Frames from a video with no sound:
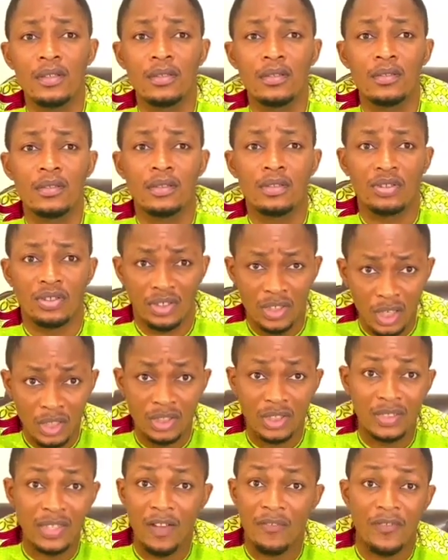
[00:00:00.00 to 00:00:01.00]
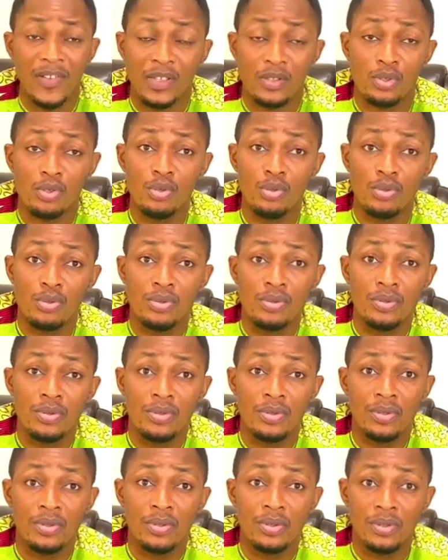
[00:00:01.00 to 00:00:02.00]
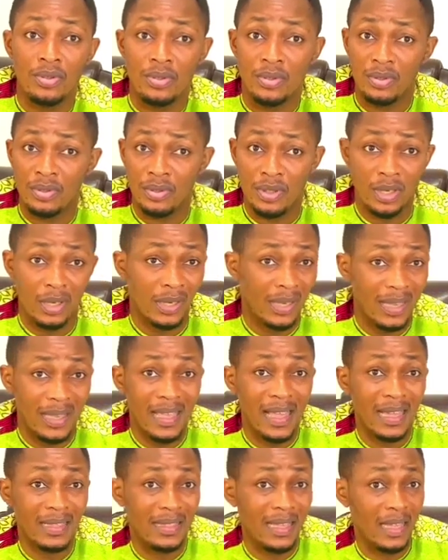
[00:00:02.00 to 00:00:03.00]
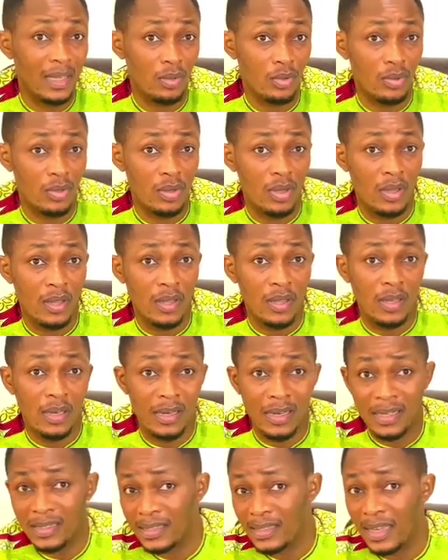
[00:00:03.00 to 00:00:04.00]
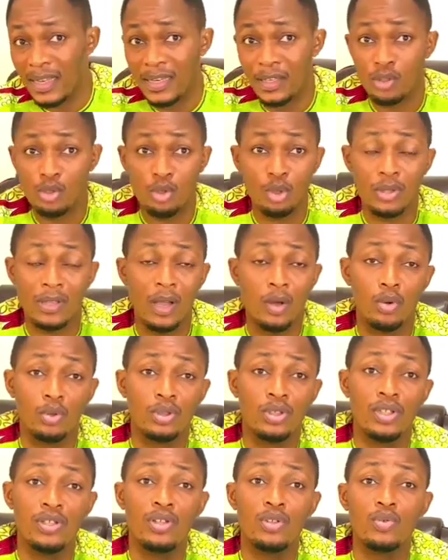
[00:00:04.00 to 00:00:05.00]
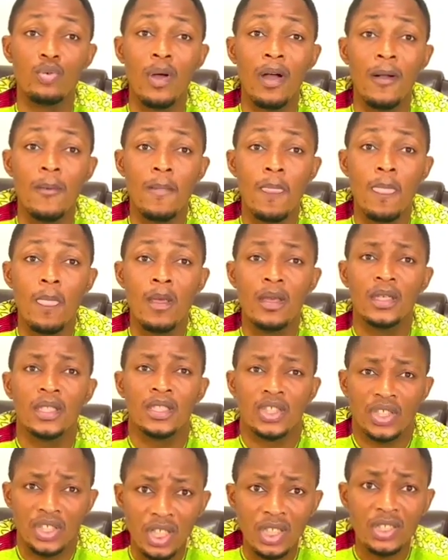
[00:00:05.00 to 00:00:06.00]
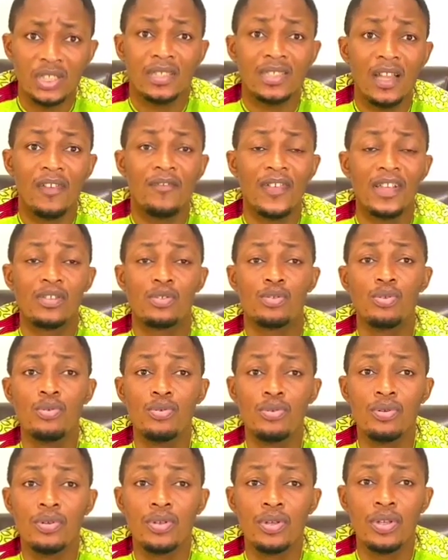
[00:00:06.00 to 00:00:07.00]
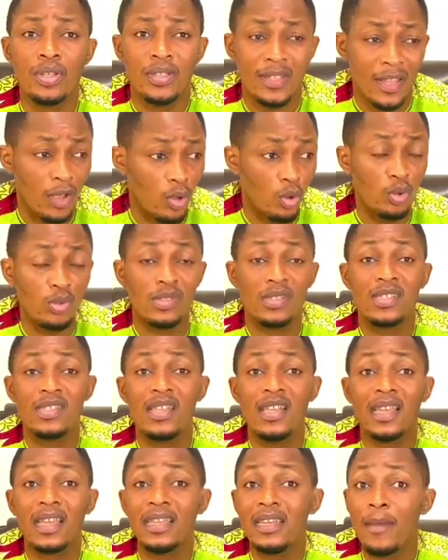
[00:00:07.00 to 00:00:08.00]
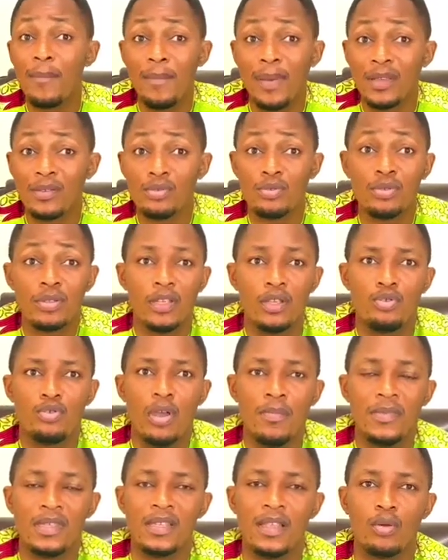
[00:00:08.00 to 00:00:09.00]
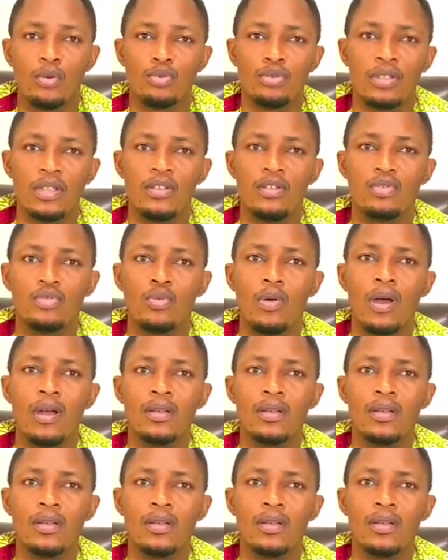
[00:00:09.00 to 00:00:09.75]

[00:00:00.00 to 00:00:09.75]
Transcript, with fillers: change ta façon de regarder les uns les autres à côté de toi. Change ta façon de considérer les personnes que Dieu a mises à côté de toi.